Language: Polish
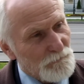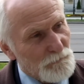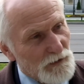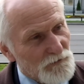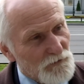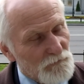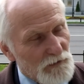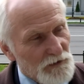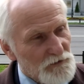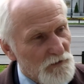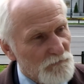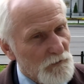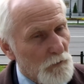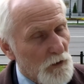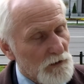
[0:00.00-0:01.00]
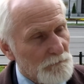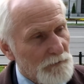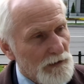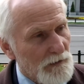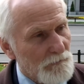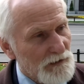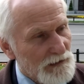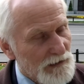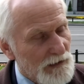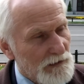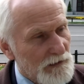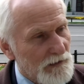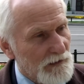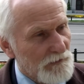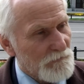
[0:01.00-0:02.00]
będą właśnie wybory
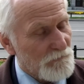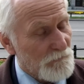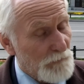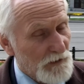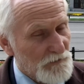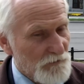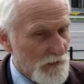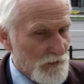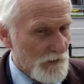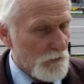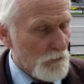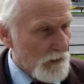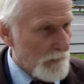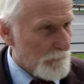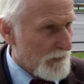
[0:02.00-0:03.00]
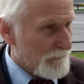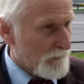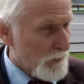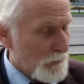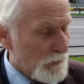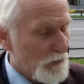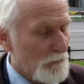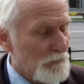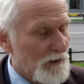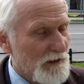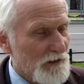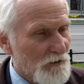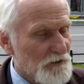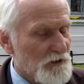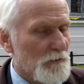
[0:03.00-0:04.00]
parlamentarne w październiku,
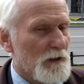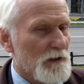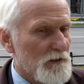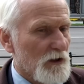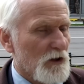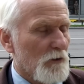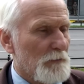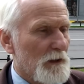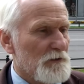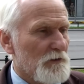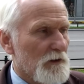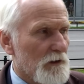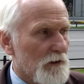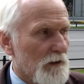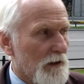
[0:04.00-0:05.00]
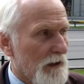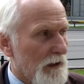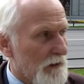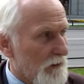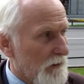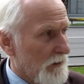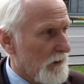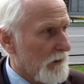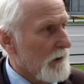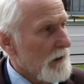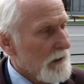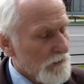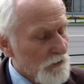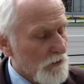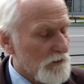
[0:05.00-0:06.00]
najprawdopodobniej 18 października i
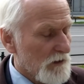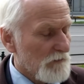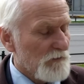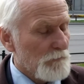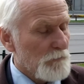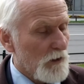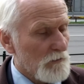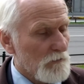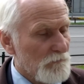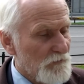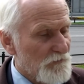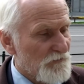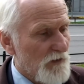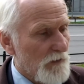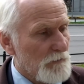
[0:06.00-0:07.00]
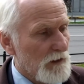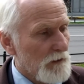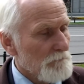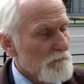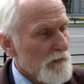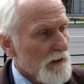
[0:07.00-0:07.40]
do tych wyborów chcemy